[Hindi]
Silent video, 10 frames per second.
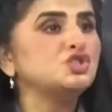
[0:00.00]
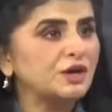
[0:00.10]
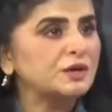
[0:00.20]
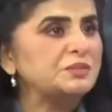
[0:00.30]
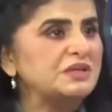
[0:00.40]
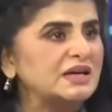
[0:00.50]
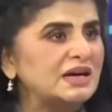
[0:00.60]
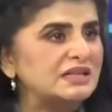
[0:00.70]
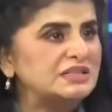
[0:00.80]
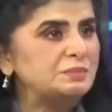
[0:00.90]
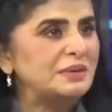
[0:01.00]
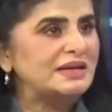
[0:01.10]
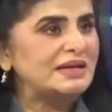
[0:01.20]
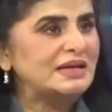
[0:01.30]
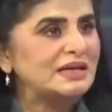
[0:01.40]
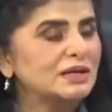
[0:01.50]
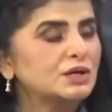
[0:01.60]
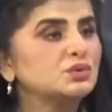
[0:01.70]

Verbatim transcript: यूरोप की कादी पट्टी